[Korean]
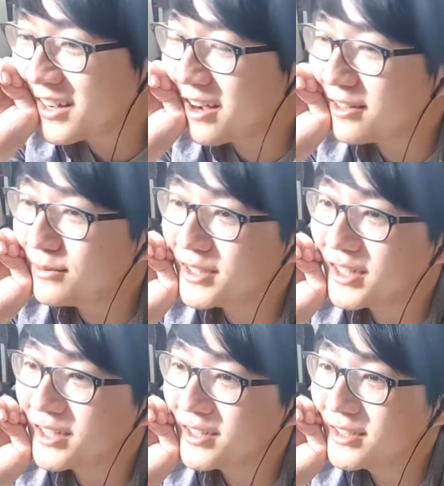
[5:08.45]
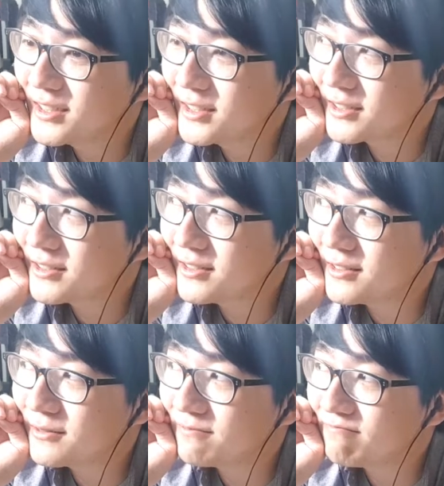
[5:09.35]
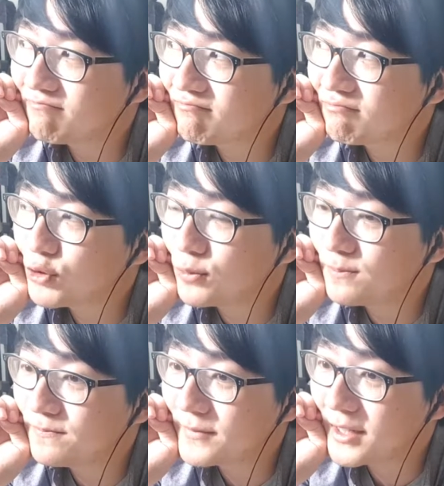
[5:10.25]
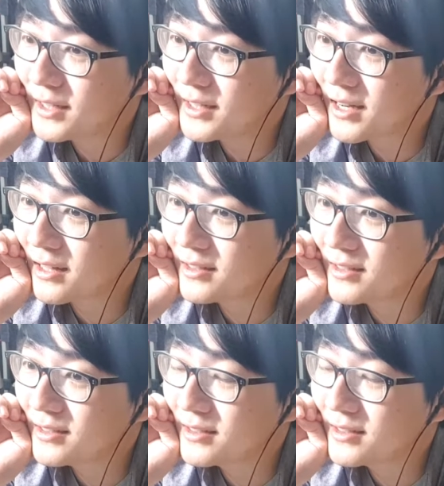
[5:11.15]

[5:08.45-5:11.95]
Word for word: 가끔 이제 그 좀 약간